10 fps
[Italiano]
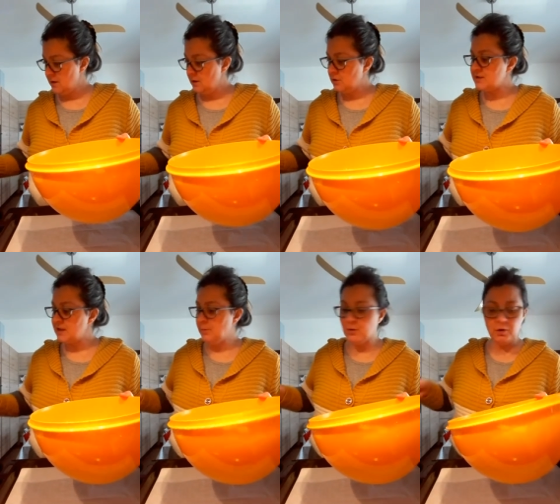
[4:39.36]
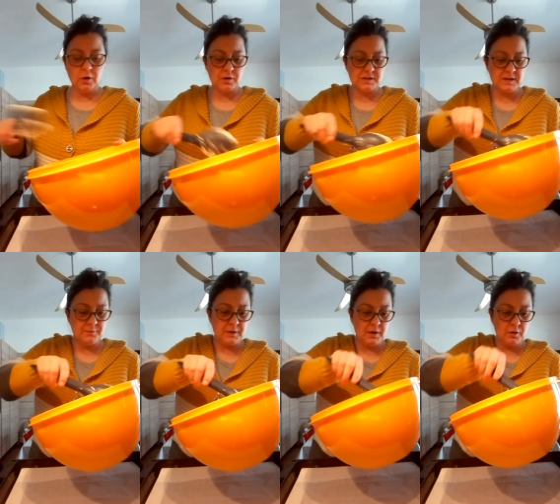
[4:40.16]
Lo stampo l'ho
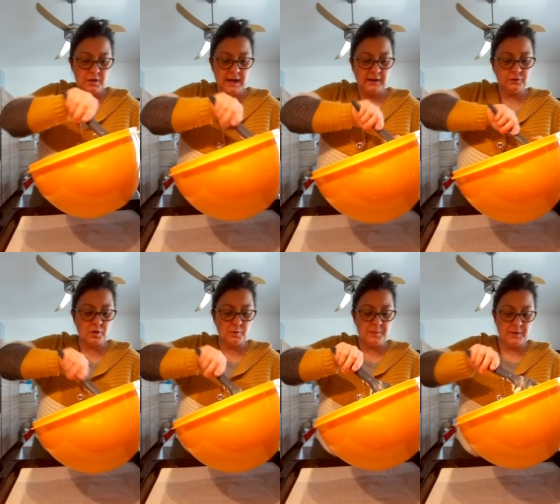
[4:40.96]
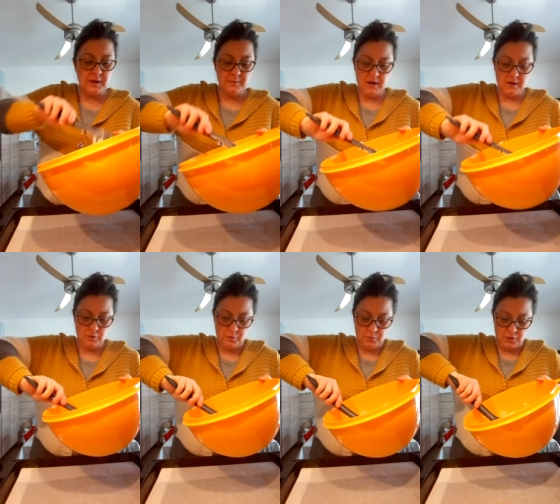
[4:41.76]
sempre oliato come prima
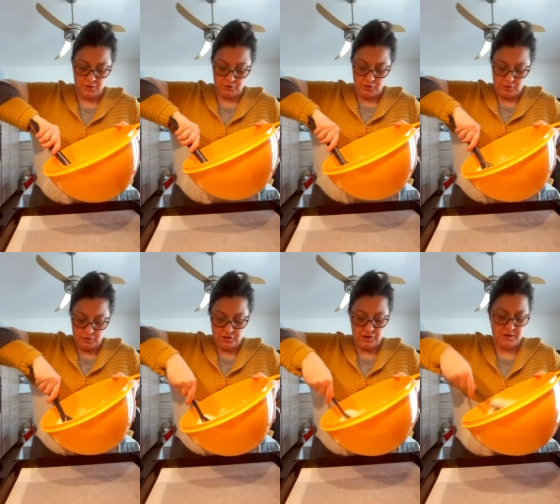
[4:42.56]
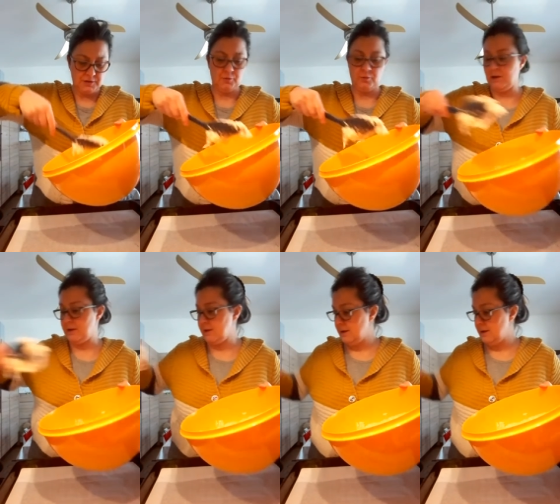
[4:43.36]
con un pochino di olio di girasole.